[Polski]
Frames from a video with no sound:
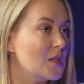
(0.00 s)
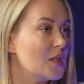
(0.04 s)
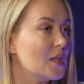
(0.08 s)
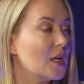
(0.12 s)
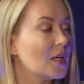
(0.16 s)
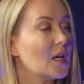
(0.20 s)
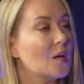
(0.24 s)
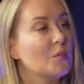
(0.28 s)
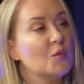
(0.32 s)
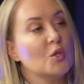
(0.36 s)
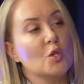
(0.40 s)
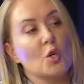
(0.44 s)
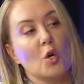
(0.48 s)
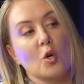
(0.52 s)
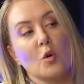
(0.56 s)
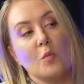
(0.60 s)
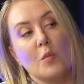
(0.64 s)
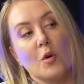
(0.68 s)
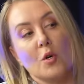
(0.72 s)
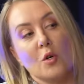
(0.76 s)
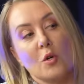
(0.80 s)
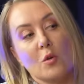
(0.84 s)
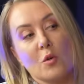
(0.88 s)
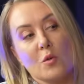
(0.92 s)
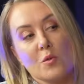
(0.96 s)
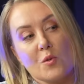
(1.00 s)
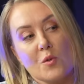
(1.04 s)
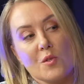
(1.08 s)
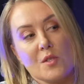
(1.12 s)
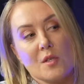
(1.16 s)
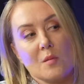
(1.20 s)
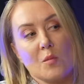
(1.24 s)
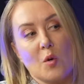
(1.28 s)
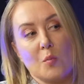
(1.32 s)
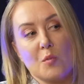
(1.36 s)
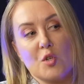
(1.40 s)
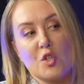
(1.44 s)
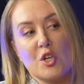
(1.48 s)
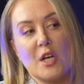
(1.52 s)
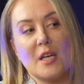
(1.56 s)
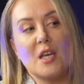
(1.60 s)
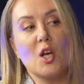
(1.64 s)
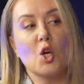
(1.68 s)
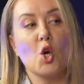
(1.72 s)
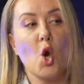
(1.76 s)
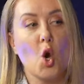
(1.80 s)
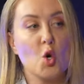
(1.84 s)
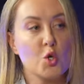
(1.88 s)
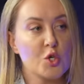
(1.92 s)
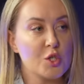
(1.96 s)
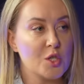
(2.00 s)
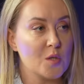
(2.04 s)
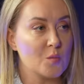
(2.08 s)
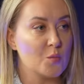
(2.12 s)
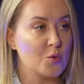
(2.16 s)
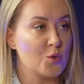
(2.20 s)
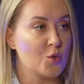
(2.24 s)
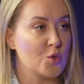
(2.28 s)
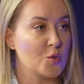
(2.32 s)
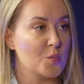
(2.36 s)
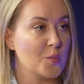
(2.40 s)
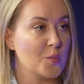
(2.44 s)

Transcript: i tak jakby krok po kroku, co z tym robisz? Jakie koszty musisz